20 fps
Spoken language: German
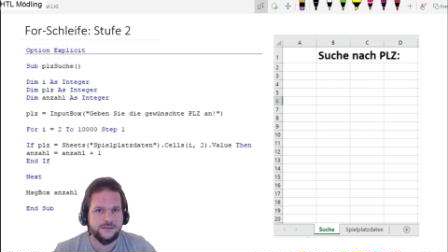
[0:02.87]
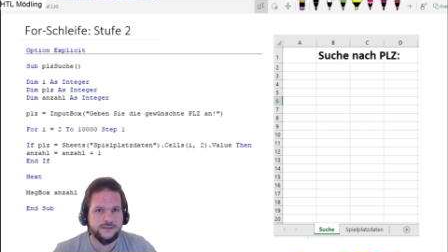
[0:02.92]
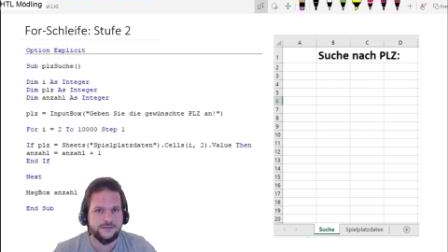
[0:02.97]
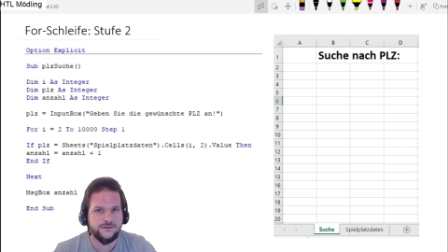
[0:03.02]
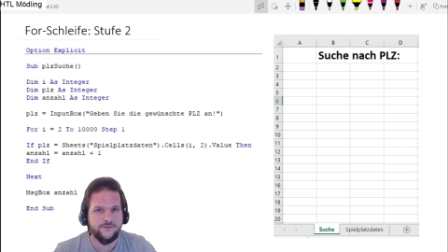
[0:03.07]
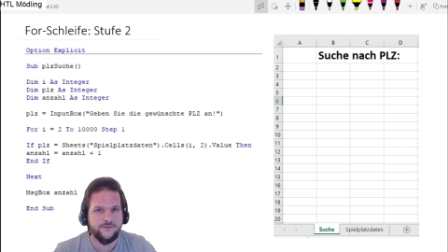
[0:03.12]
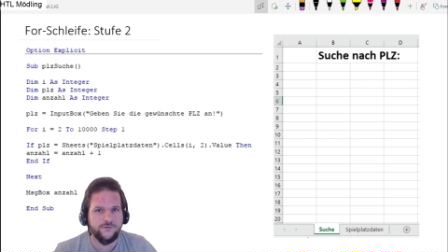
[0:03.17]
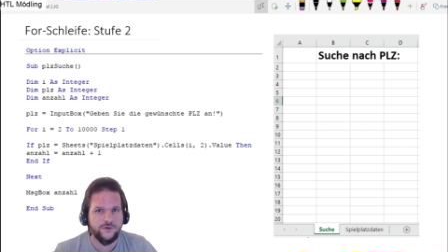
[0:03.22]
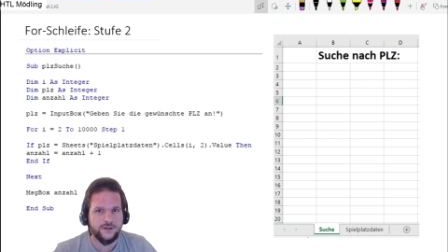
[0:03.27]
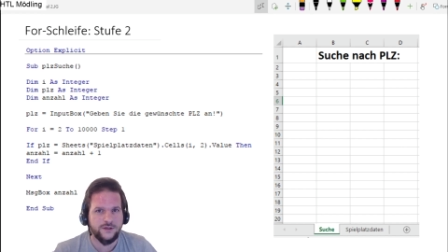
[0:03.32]
jetzt
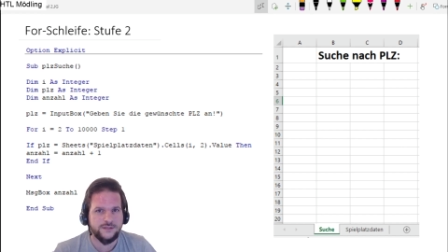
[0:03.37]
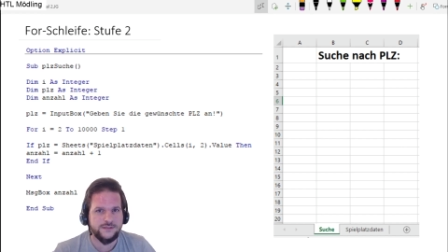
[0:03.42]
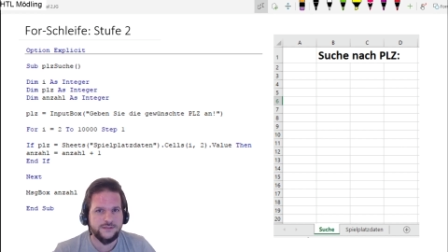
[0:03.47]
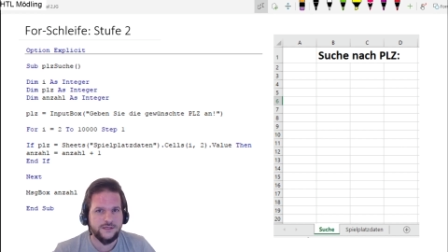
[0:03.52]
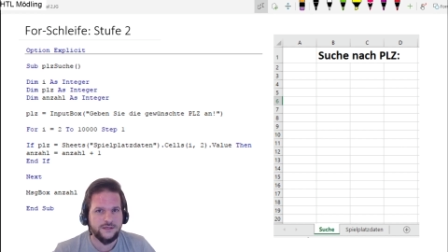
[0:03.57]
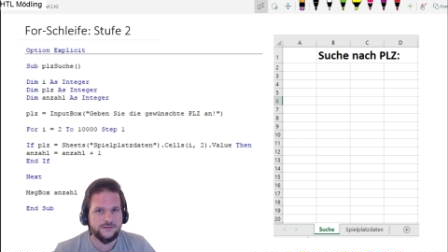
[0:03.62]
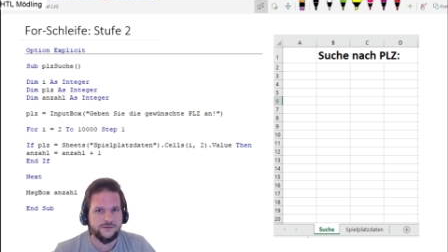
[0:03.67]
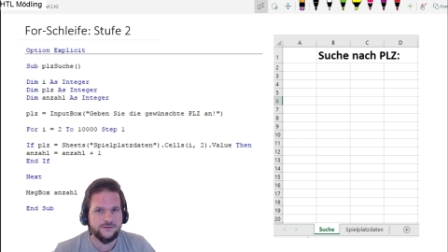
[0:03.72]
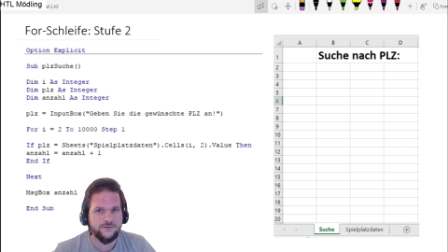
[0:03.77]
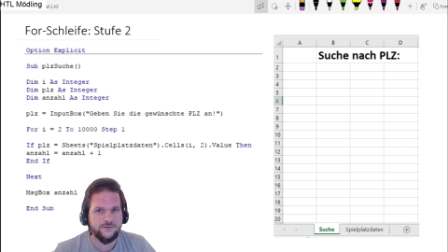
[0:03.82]
die
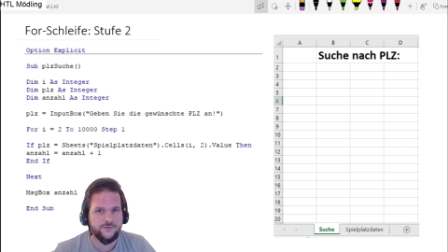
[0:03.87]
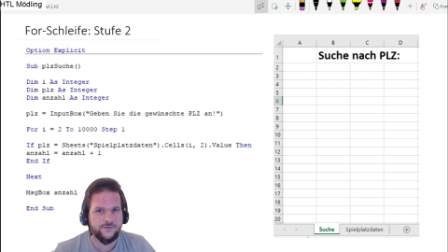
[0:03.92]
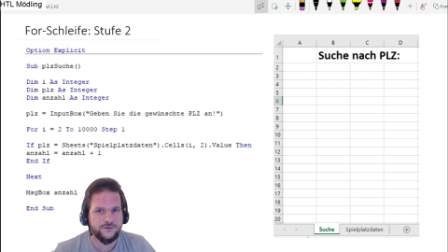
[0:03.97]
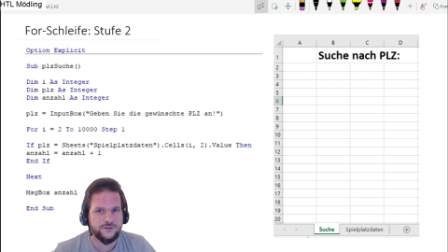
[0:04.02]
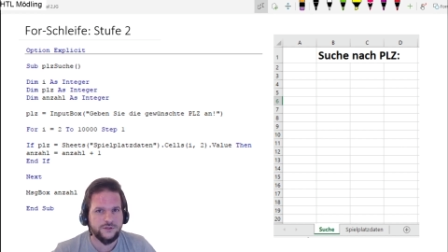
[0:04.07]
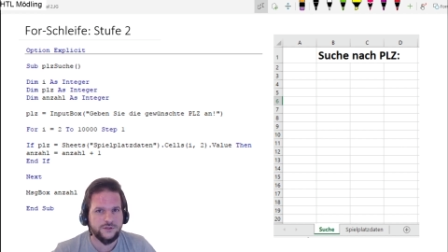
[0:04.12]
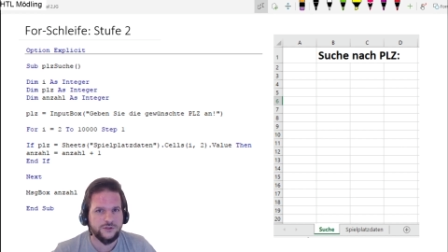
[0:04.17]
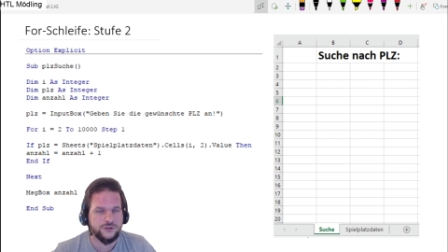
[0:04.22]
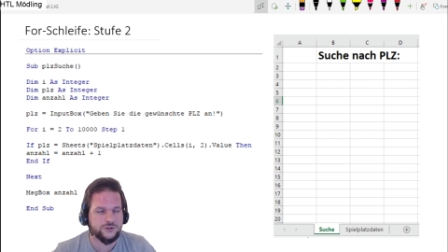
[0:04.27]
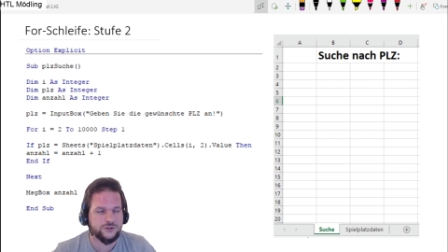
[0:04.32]
Fortsetzung von
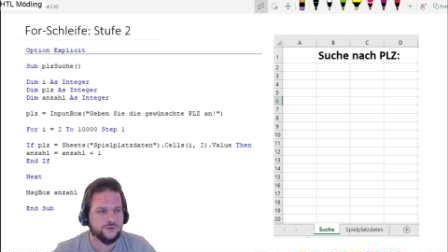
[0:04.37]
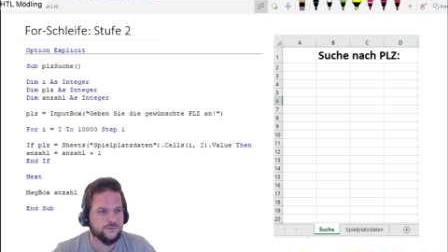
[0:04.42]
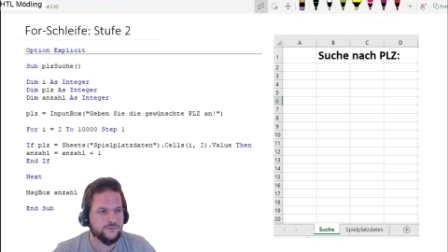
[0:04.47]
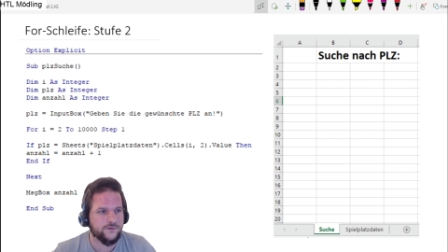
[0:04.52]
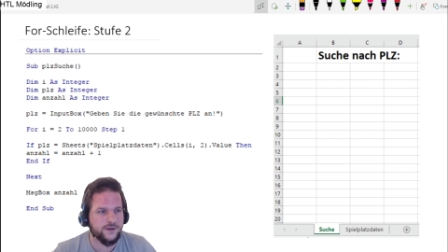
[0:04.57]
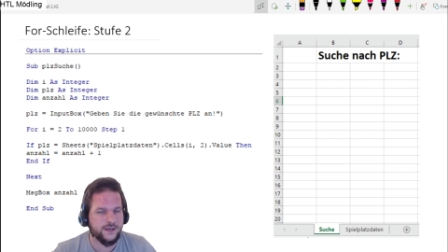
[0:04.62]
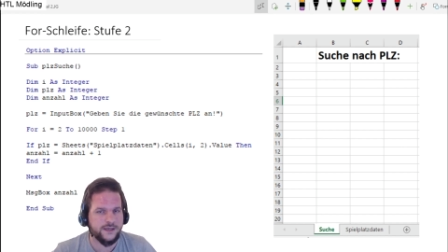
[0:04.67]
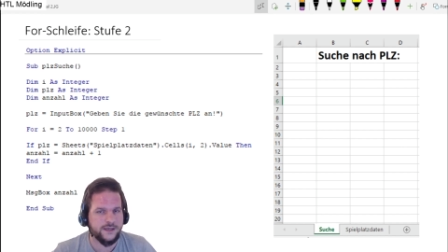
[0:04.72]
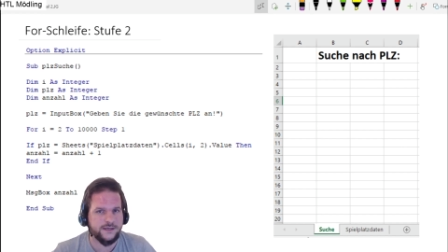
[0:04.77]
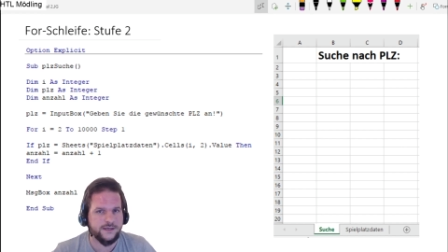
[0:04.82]
der
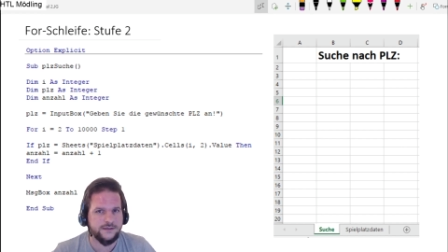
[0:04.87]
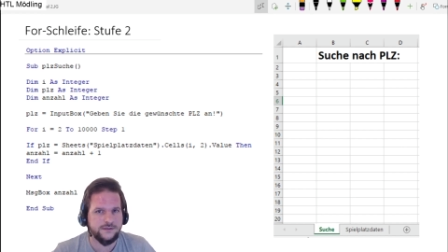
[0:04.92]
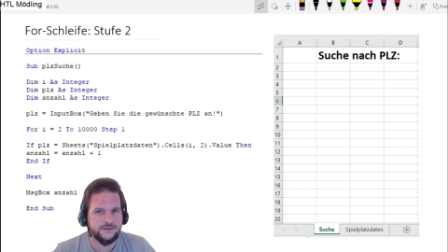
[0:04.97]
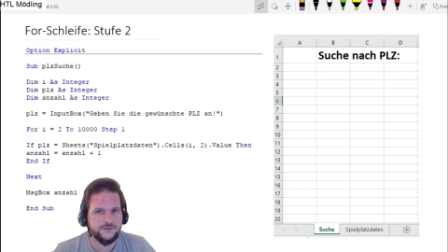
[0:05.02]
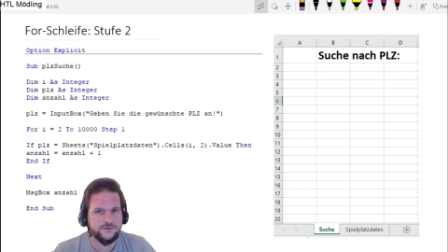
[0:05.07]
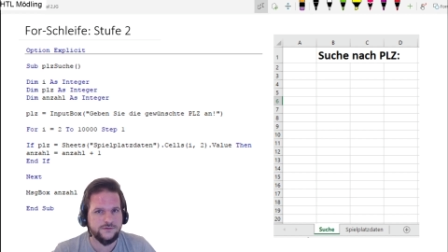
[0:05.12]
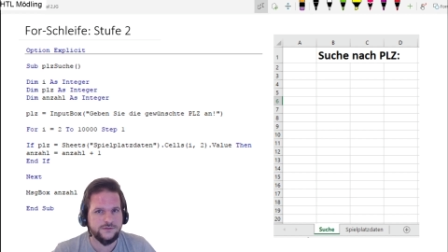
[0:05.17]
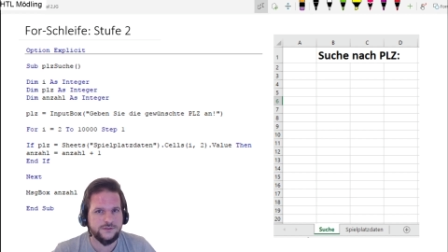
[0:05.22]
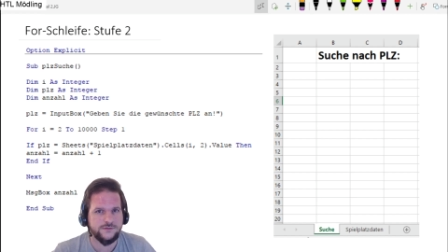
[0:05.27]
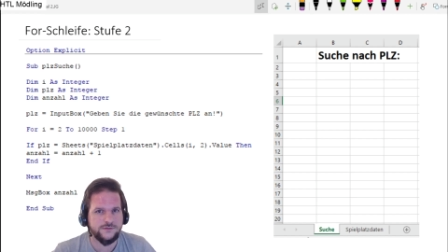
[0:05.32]
Stufe 1
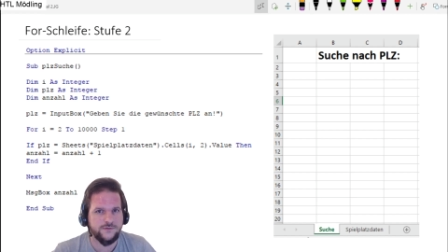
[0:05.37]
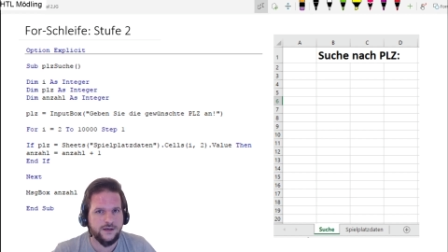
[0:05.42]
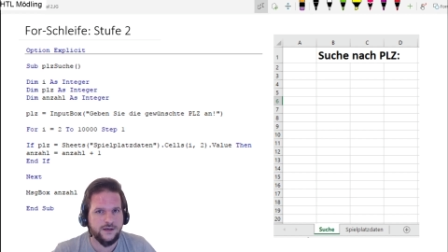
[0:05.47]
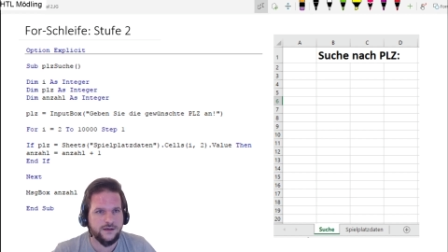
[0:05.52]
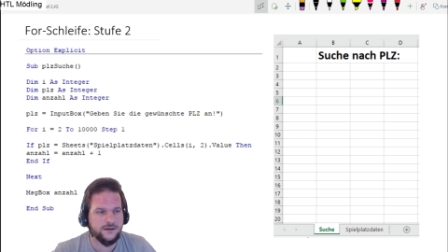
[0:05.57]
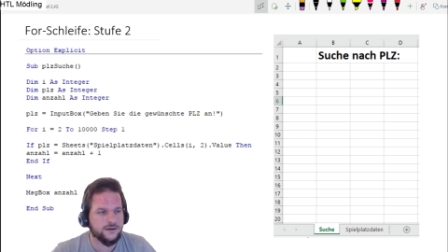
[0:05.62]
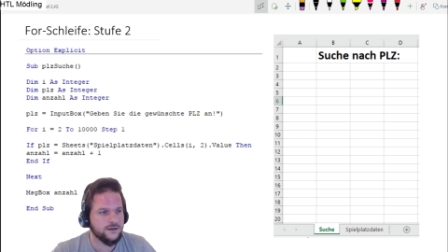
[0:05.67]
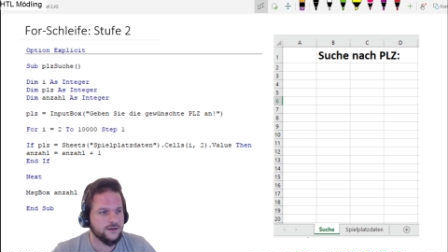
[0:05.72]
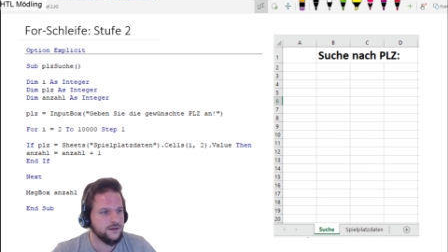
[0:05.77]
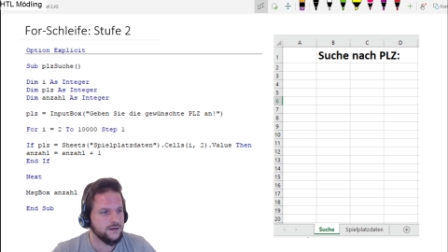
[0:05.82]
und zwar